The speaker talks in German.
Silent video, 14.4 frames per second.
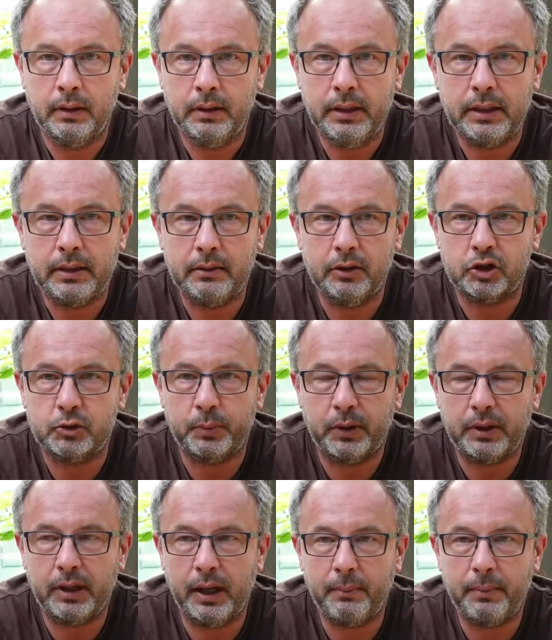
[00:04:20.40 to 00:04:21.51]
nicht nur
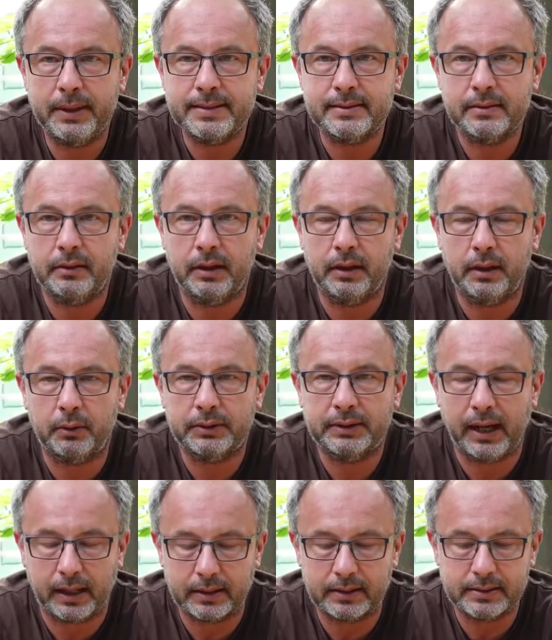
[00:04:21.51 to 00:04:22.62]
Sprüche ablässt, sondern auch
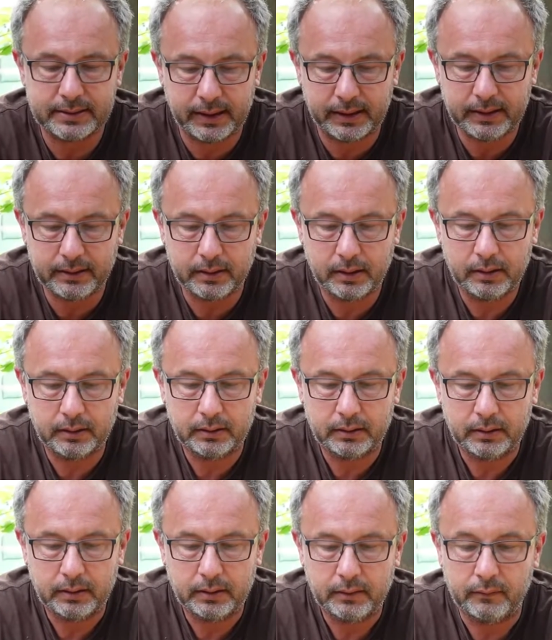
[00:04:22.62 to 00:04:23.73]
Taten zeigt.
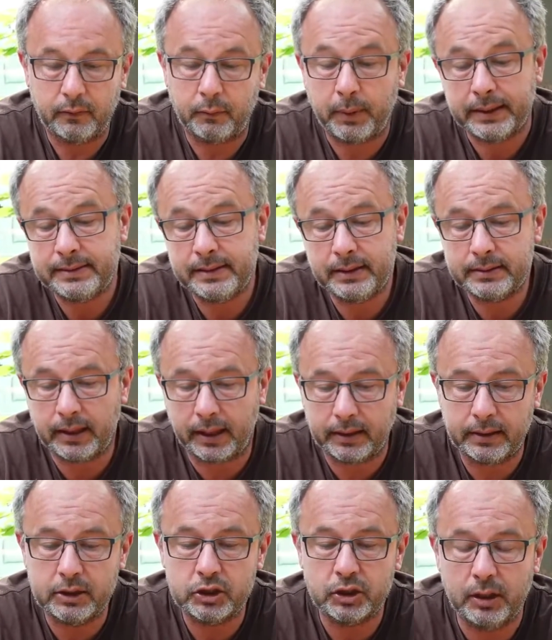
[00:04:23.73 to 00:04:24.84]
Wobei sie das
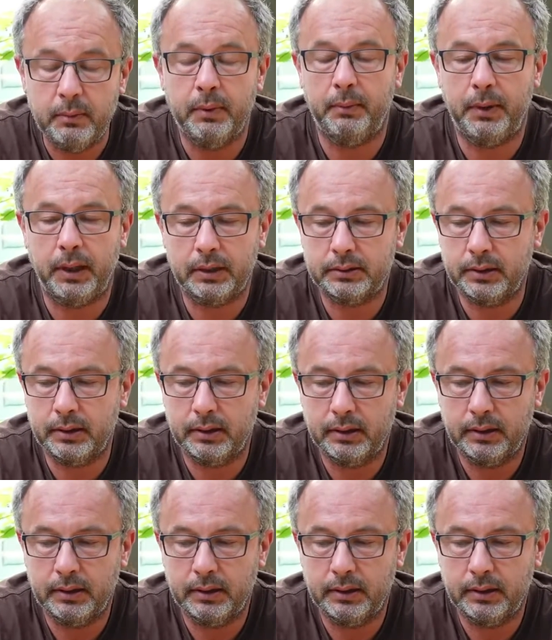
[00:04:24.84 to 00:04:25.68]
eigentlich schon immer macht.